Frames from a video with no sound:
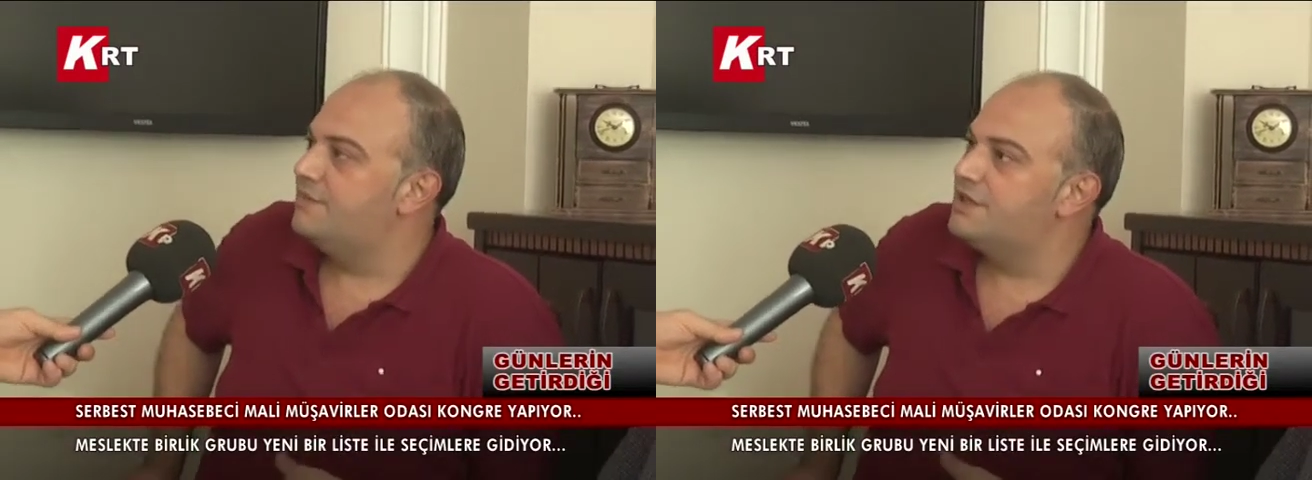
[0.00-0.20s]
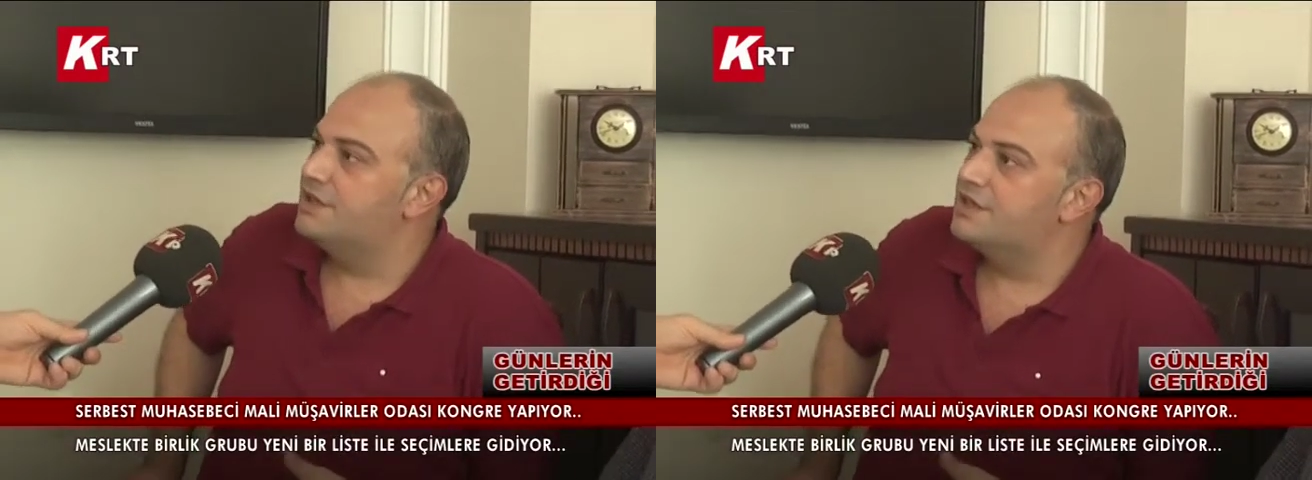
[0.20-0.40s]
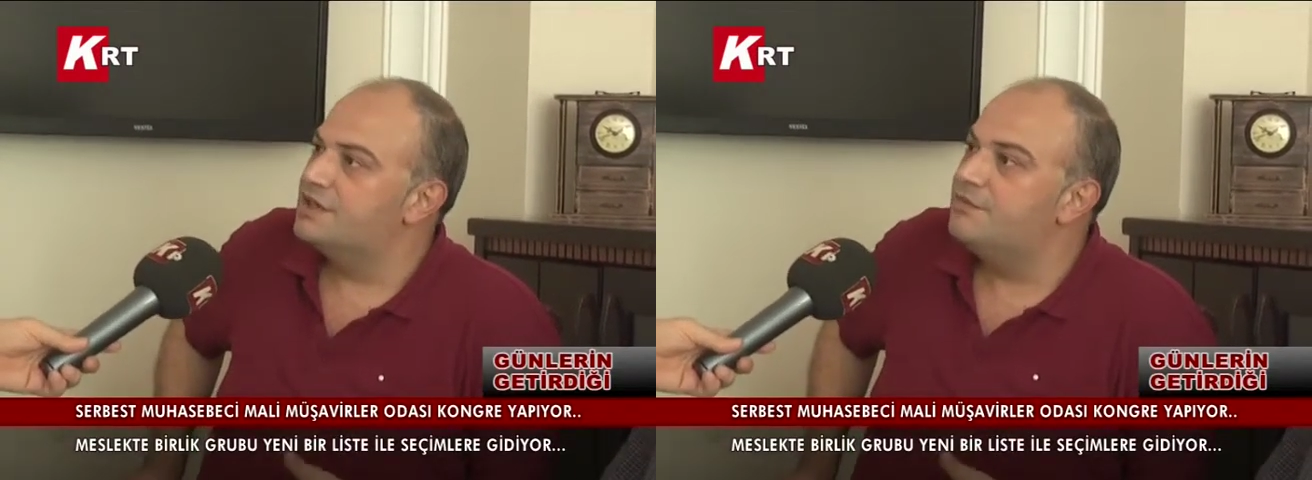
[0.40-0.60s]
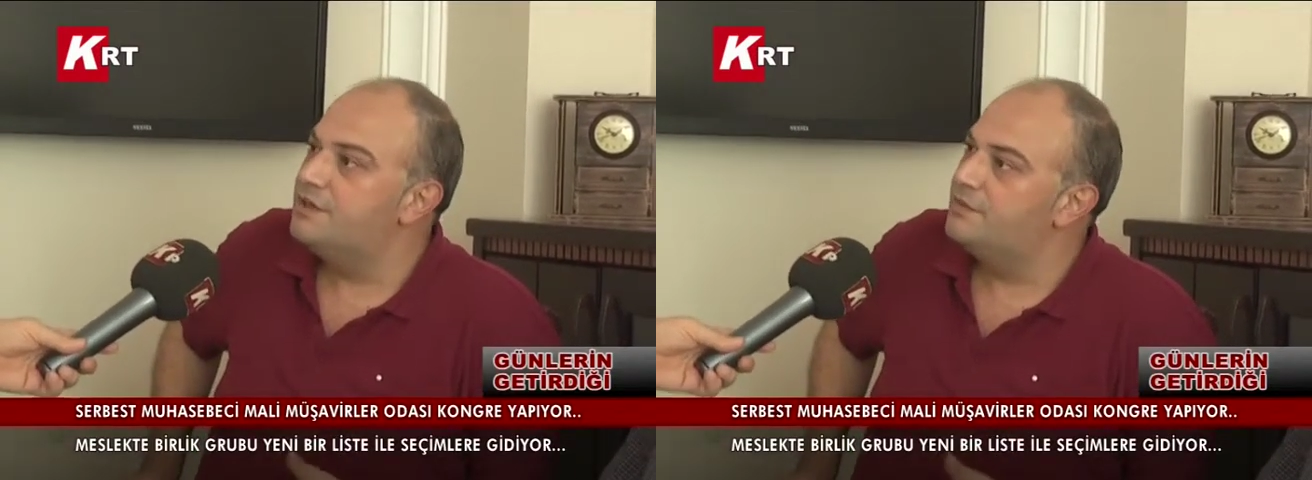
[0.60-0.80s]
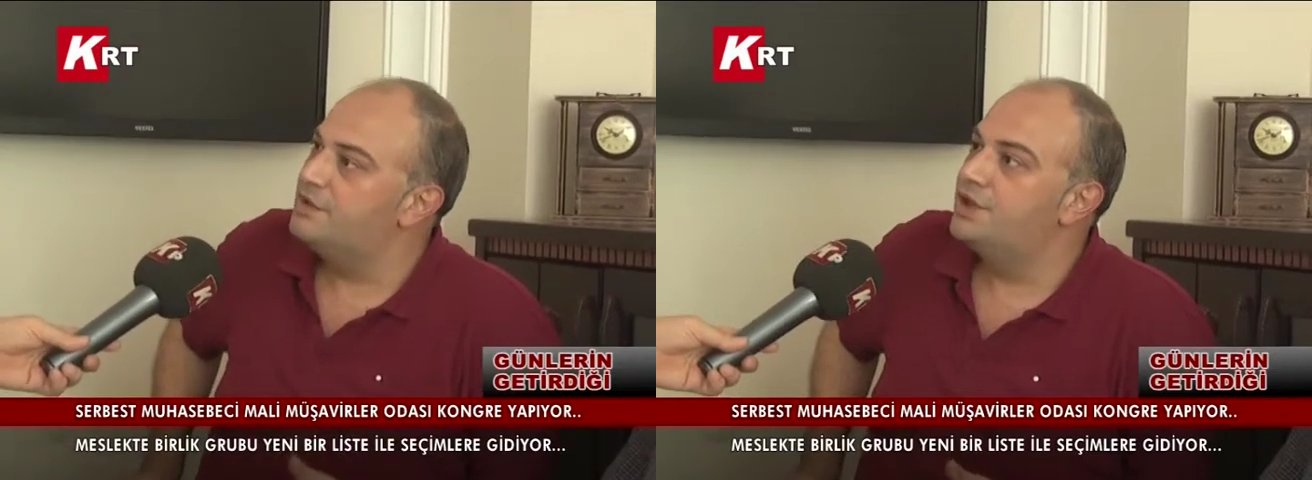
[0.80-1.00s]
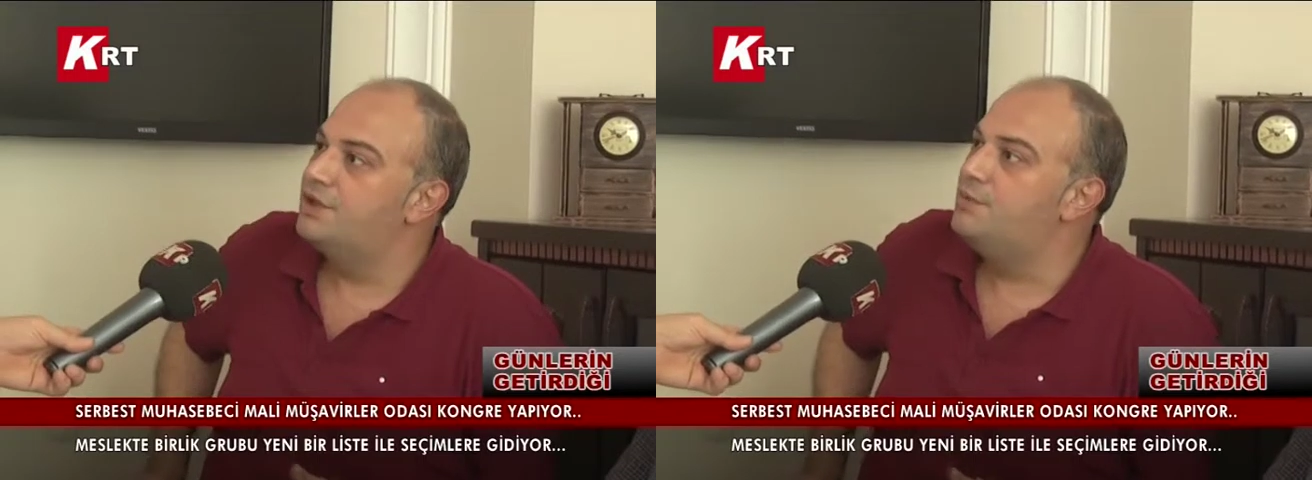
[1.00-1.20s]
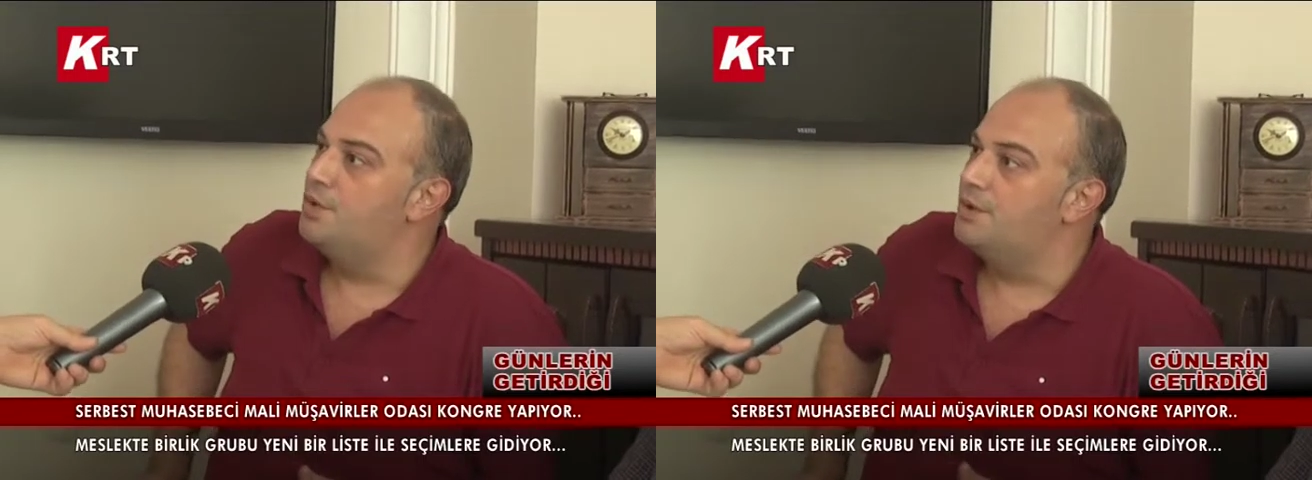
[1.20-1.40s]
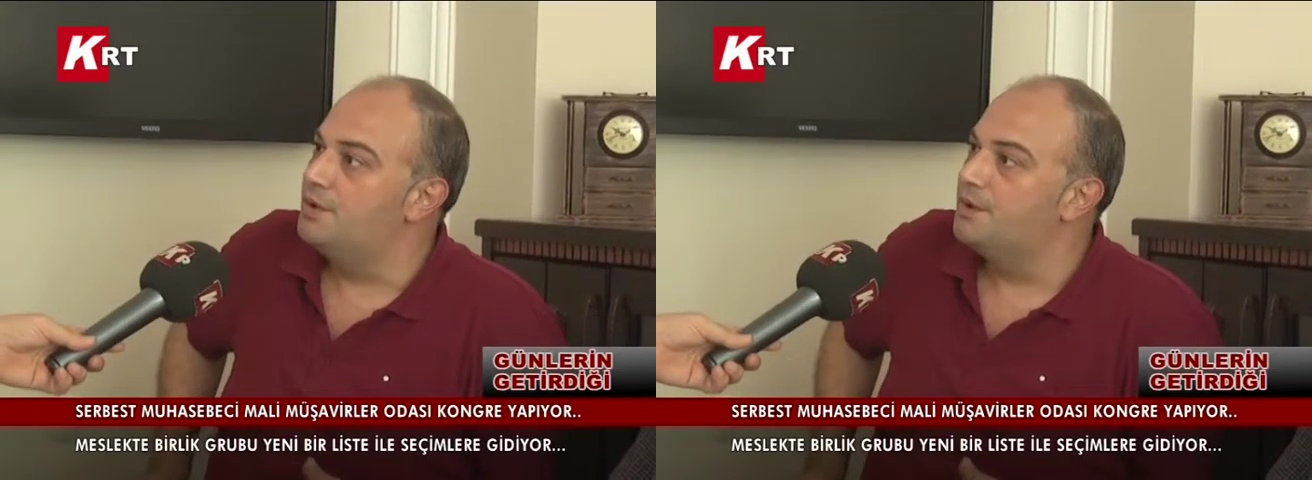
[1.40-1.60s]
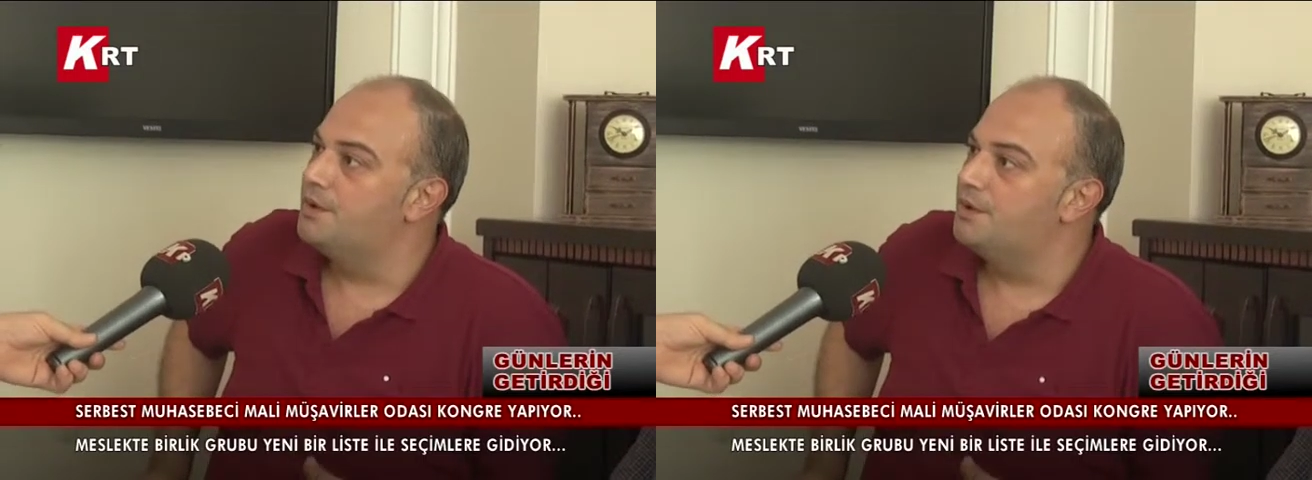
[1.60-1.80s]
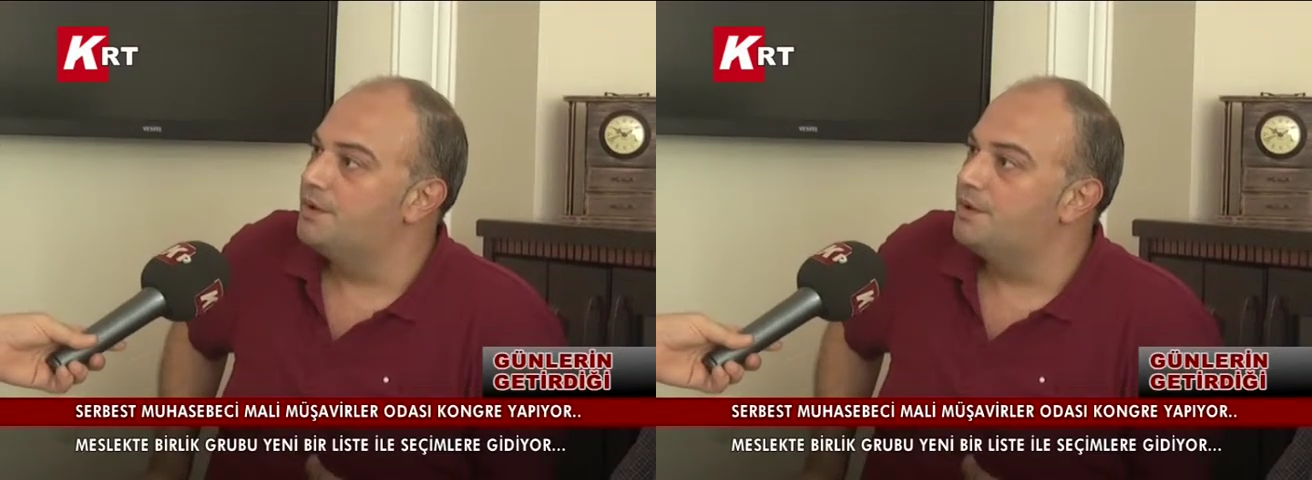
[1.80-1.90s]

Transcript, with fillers: meslektaşlar birbirini tanımıyor. Evet.